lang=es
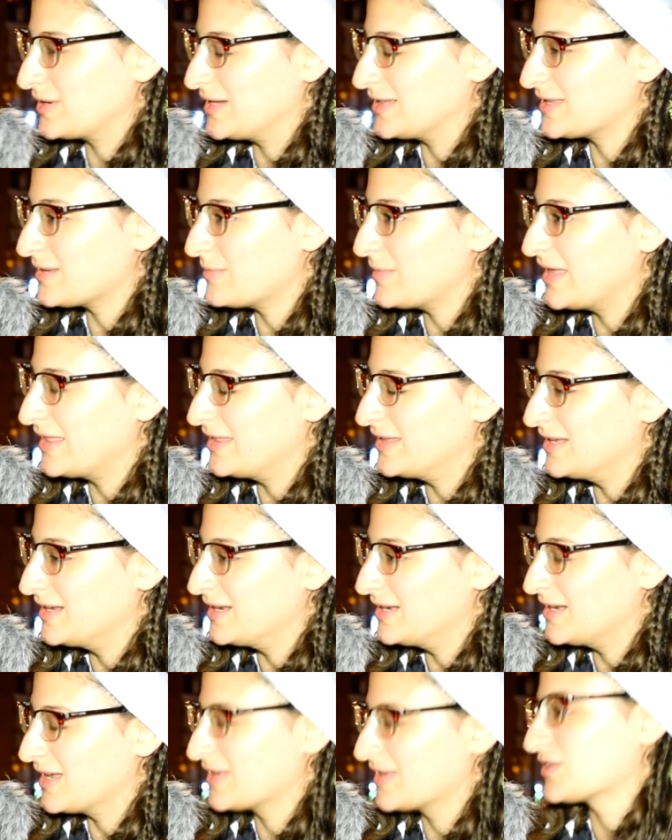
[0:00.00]
el tema
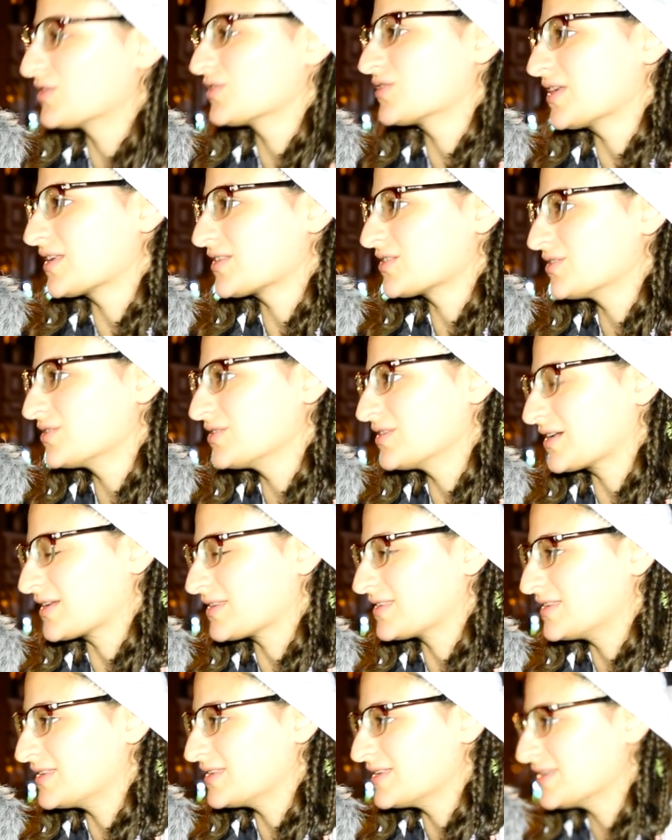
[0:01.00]
de la Asociación de
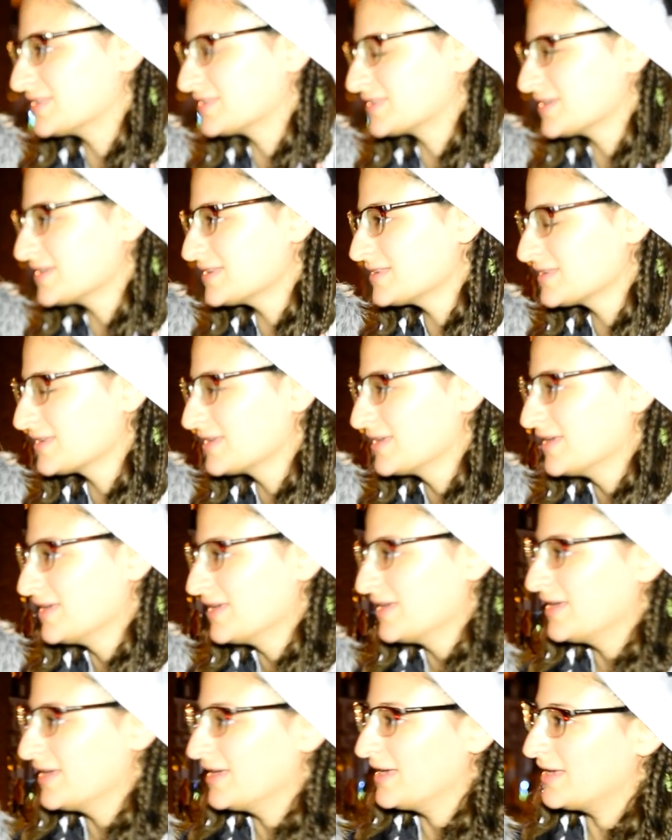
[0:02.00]
Residentes,
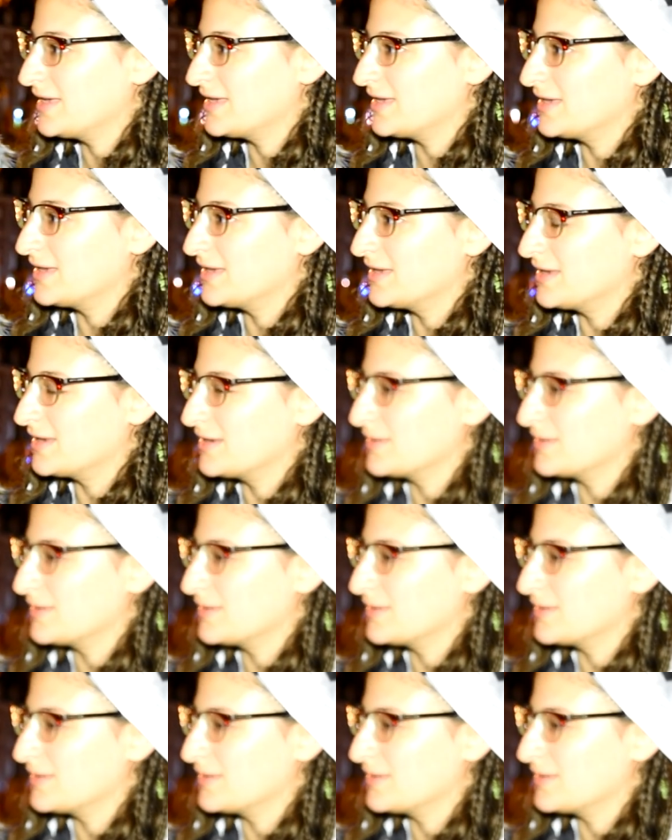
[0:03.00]
eh,